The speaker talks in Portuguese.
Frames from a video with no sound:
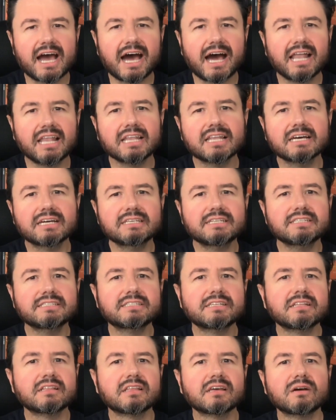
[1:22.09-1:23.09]
A Alanis,
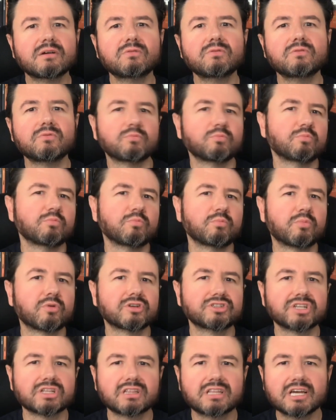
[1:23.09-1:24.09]
então,
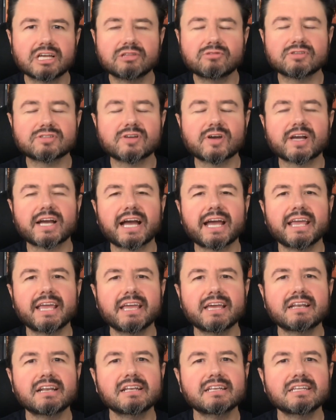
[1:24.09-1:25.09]
projetando a sua
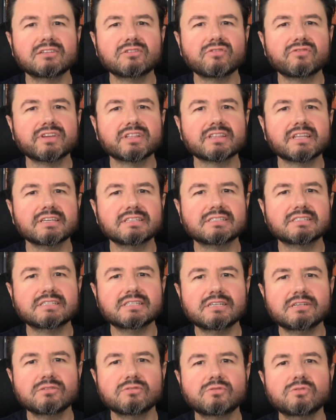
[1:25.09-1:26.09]
carreira ali em
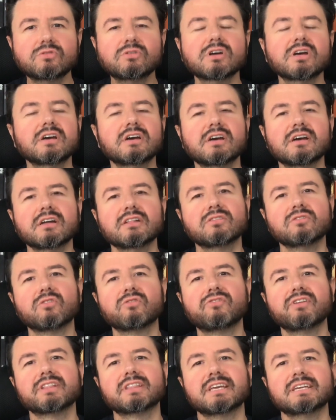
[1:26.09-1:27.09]
95,
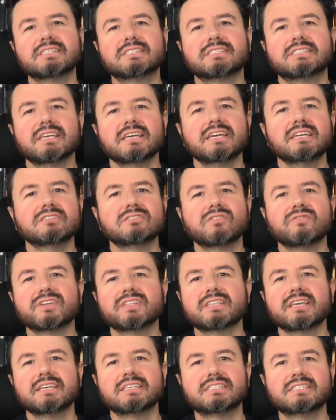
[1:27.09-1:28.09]
96,
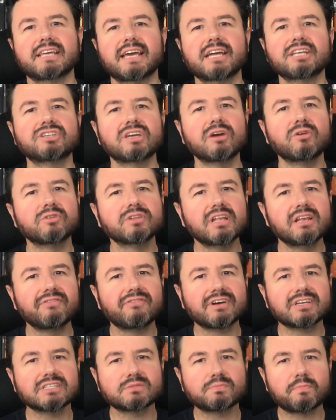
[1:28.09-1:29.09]
97, é onde ele
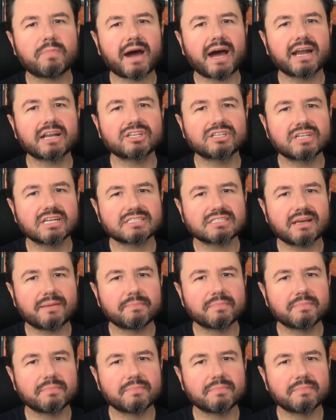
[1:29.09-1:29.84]
faz parte dessa